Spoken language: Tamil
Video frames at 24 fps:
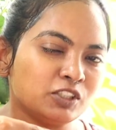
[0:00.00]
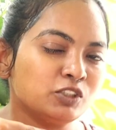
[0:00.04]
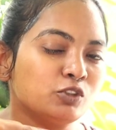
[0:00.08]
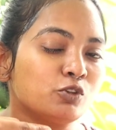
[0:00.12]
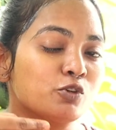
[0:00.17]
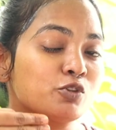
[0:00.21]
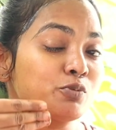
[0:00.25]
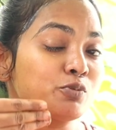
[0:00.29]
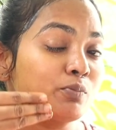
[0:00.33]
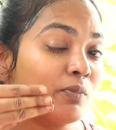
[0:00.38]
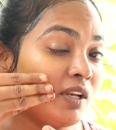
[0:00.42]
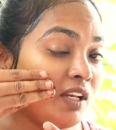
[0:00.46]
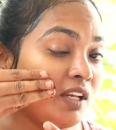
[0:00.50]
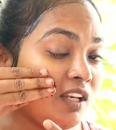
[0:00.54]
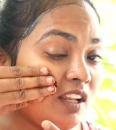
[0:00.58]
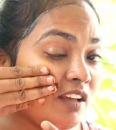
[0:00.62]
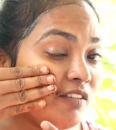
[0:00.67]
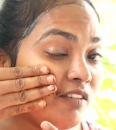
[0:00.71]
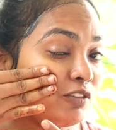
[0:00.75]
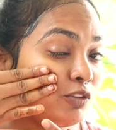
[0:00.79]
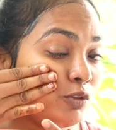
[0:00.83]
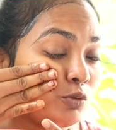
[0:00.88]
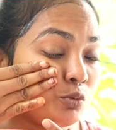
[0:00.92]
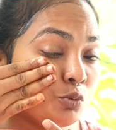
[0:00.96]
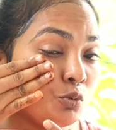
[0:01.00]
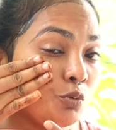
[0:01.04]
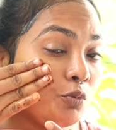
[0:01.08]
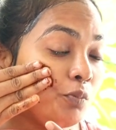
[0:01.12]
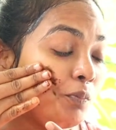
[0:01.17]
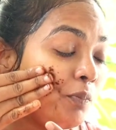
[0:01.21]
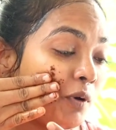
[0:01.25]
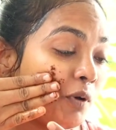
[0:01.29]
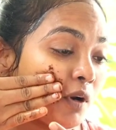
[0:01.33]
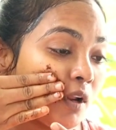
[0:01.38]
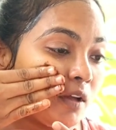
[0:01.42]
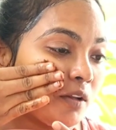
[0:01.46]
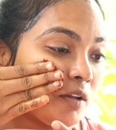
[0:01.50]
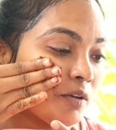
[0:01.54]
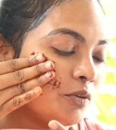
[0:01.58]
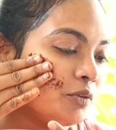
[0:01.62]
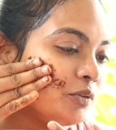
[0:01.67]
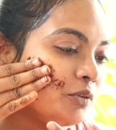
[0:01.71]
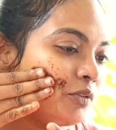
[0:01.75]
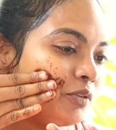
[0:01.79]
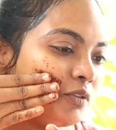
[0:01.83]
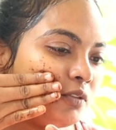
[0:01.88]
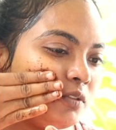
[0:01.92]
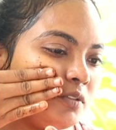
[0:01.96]
இதோட ஸ்மெல்லே வந்து சூப்பராக
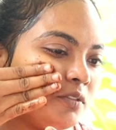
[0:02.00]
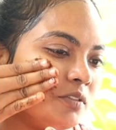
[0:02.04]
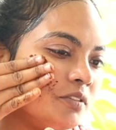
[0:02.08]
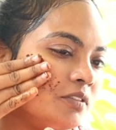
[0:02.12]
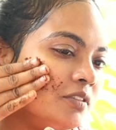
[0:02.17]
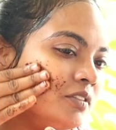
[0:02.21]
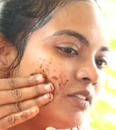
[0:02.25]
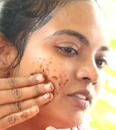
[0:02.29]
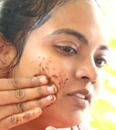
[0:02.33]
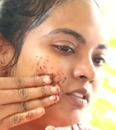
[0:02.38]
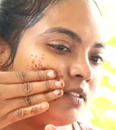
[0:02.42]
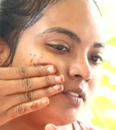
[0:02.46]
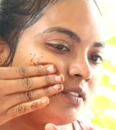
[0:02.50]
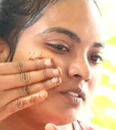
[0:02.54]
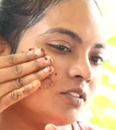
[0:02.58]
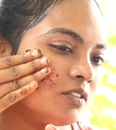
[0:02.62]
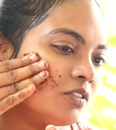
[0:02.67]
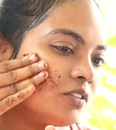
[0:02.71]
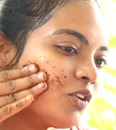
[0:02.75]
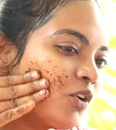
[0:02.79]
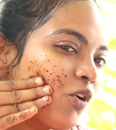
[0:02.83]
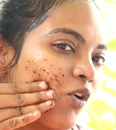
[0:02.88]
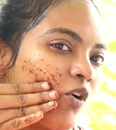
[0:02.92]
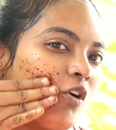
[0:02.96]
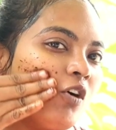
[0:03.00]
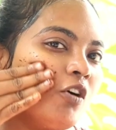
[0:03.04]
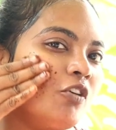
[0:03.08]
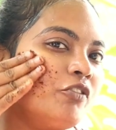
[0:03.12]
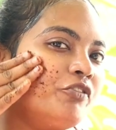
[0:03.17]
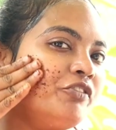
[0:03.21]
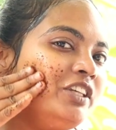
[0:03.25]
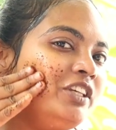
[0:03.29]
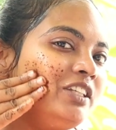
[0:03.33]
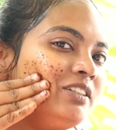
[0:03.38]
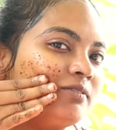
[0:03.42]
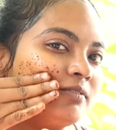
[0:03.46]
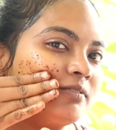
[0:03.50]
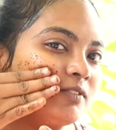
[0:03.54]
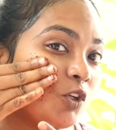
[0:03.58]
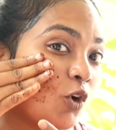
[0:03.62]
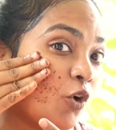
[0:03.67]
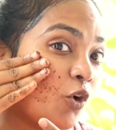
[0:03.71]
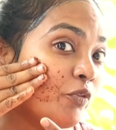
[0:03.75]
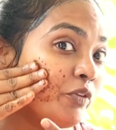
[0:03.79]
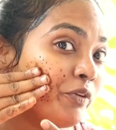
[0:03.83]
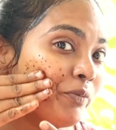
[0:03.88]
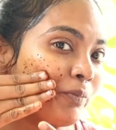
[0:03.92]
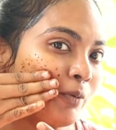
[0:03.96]
இருக்கும் காஃபி
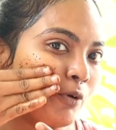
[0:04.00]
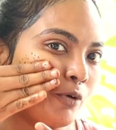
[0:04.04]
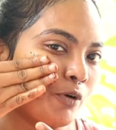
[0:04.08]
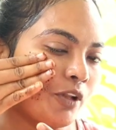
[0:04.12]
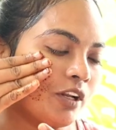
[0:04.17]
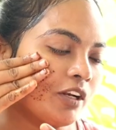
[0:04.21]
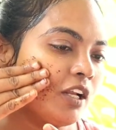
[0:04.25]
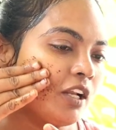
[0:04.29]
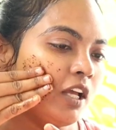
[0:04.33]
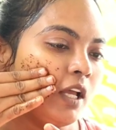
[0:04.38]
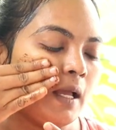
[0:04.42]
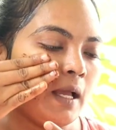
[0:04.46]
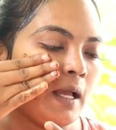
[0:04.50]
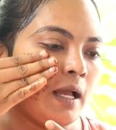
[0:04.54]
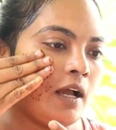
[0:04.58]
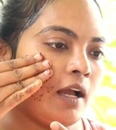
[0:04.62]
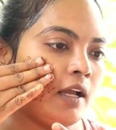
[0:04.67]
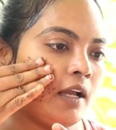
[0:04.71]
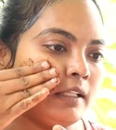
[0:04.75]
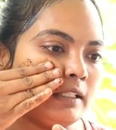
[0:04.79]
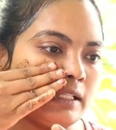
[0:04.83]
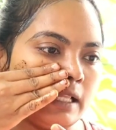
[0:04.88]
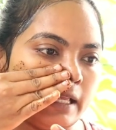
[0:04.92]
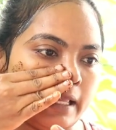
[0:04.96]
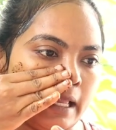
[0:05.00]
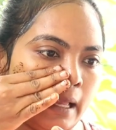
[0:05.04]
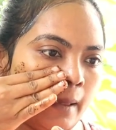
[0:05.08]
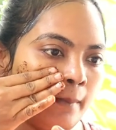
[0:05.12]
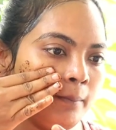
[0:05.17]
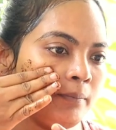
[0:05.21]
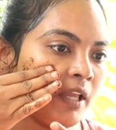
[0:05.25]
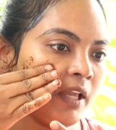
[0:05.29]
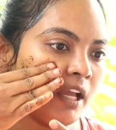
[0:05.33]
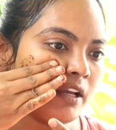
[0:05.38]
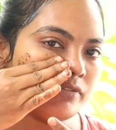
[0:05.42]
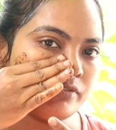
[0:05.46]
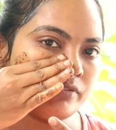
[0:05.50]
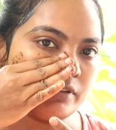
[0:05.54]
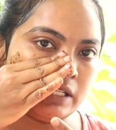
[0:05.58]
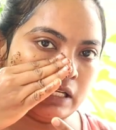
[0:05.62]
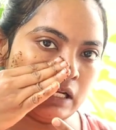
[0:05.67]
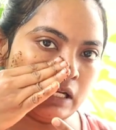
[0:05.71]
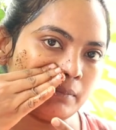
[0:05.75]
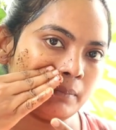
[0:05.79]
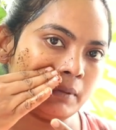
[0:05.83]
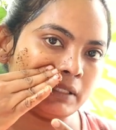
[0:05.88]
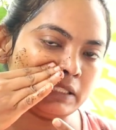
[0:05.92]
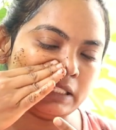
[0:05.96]
காஃபி பவுடர் இந்த எம்
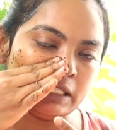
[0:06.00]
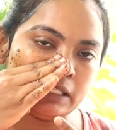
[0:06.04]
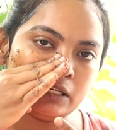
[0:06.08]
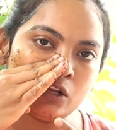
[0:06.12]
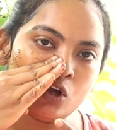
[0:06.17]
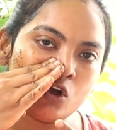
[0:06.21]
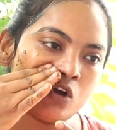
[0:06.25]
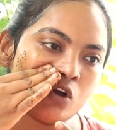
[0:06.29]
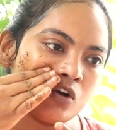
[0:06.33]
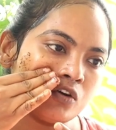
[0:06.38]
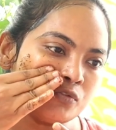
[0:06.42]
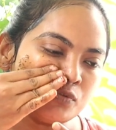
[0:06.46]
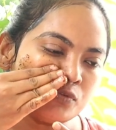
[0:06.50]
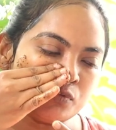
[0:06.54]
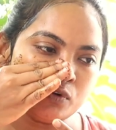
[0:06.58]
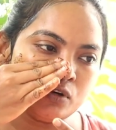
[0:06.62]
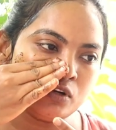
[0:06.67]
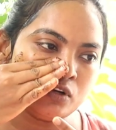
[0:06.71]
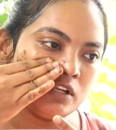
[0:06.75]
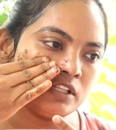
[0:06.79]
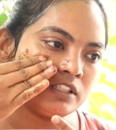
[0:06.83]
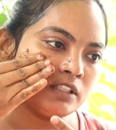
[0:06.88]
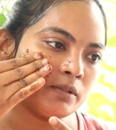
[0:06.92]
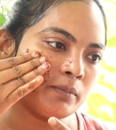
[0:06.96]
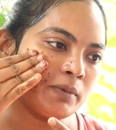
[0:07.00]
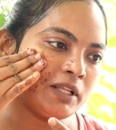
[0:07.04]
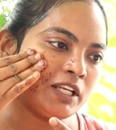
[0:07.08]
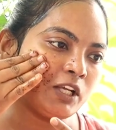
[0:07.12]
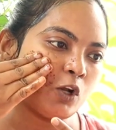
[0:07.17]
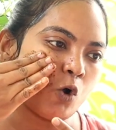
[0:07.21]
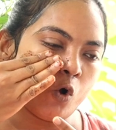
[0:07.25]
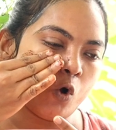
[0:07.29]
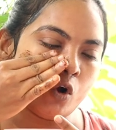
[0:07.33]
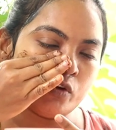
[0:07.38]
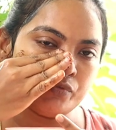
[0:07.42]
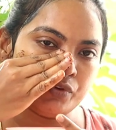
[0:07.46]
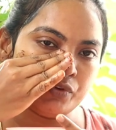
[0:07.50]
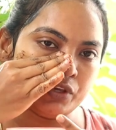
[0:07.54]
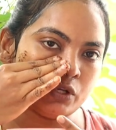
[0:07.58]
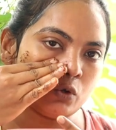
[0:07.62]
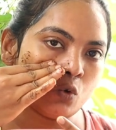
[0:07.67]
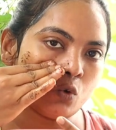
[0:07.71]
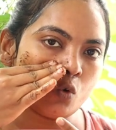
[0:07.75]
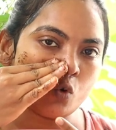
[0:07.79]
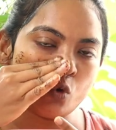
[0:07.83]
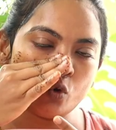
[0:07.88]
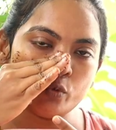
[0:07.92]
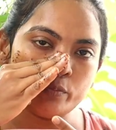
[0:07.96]
கேஃபினில் பார்த்தீங்கன்னா ஃபுல் இந்த மாதிரி காஃபி
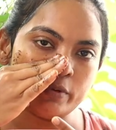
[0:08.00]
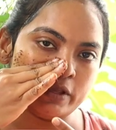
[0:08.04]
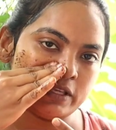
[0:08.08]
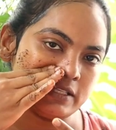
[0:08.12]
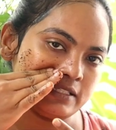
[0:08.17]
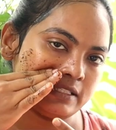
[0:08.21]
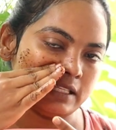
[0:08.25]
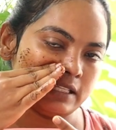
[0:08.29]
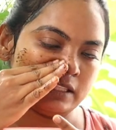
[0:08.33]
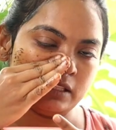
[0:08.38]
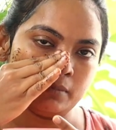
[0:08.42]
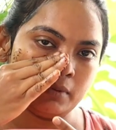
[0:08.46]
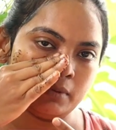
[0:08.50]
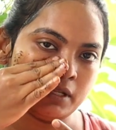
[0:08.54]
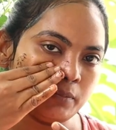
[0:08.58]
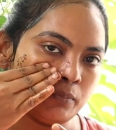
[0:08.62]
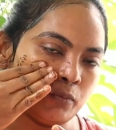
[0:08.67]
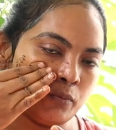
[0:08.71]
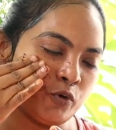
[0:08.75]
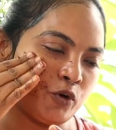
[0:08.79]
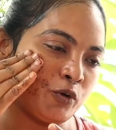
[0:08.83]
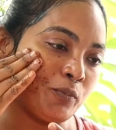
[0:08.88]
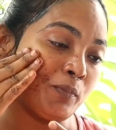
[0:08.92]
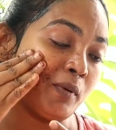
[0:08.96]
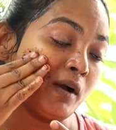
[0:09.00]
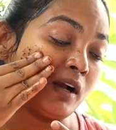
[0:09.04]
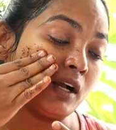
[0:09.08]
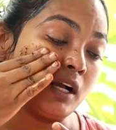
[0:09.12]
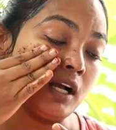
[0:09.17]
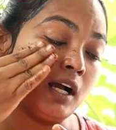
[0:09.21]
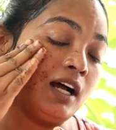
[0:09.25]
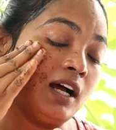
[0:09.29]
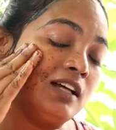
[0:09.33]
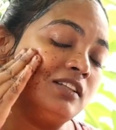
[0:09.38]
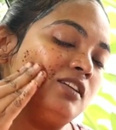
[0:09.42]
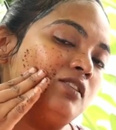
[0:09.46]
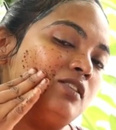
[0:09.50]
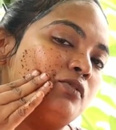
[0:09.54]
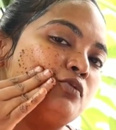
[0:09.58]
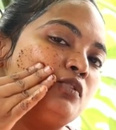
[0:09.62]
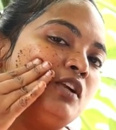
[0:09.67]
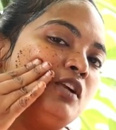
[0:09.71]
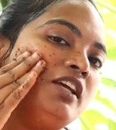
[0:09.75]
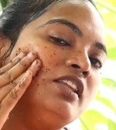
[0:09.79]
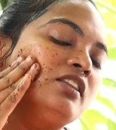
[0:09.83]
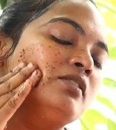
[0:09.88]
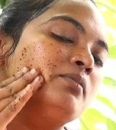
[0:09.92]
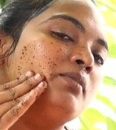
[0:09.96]
கொக்கோ பேஸ் இந்த மாதிரி போட்டிருப்பாங்க அதில்
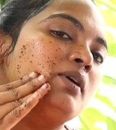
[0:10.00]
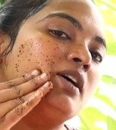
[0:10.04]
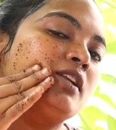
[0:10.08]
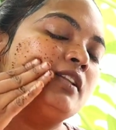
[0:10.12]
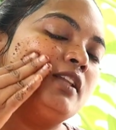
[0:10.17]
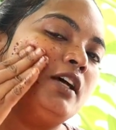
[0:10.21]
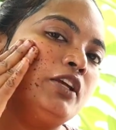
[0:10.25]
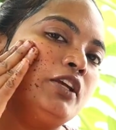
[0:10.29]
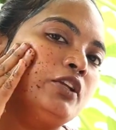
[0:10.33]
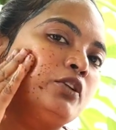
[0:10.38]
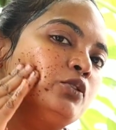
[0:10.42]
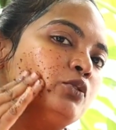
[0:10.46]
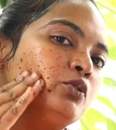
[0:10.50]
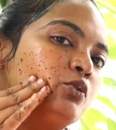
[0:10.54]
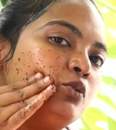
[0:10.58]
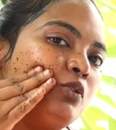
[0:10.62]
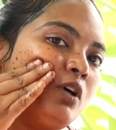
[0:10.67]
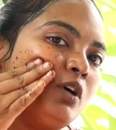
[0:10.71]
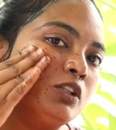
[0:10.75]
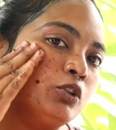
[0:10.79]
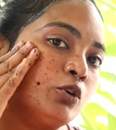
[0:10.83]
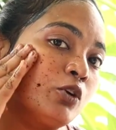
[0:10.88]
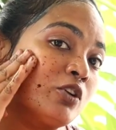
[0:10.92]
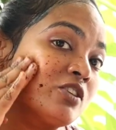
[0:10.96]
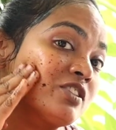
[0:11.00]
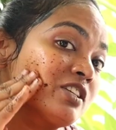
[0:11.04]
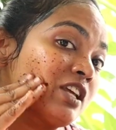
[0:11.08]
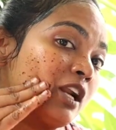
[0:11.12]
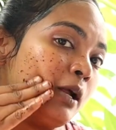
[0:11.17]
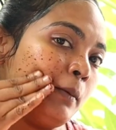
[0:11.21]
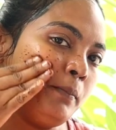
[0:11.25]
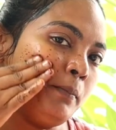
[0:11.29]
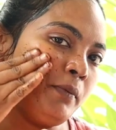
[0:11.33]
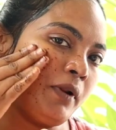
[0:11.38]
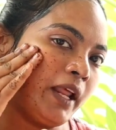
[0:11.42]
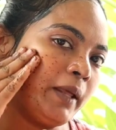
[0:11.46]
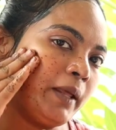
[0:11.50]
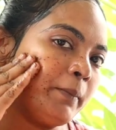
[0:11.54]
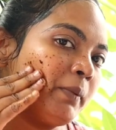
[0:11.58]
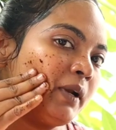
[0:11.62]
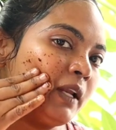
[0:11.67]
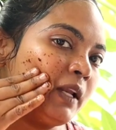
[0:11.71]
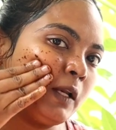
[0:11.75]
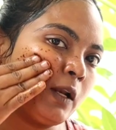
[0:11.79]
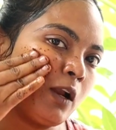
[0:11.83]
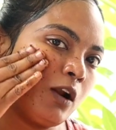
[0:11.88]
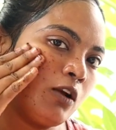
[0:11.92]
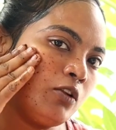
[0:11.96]
ஃபுல்லாக இது மாதிரி தான் இருக்கும் அதோட ஸ்க்ரப் ட்ரை
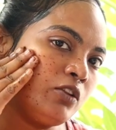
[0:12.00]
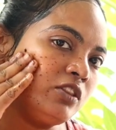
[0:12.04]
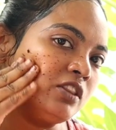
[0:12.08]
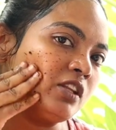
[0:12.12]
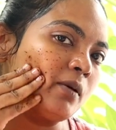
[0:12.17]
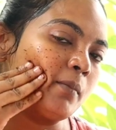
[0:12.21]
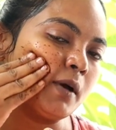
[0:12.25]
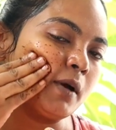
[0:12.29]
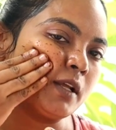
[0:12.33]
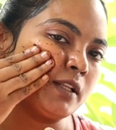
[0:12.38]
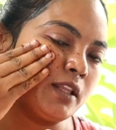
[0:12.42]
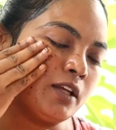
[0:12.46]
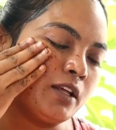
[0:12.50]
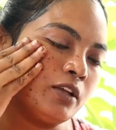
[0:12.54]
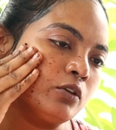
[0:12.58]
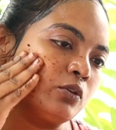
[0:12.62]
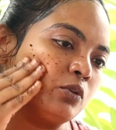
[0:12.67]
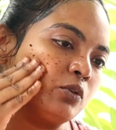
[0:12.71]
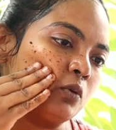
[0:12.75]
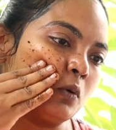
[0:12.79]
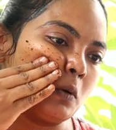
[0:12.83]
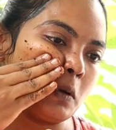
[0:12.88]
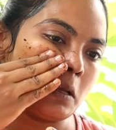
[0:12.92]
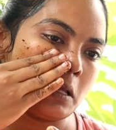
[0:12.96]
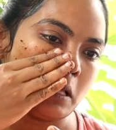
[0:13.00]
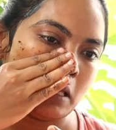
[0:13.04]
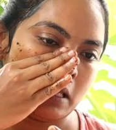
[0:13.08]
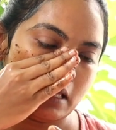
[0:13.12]
பண்ணிங்கனாலும் இந்த மாதிரி தான் இருக்கும்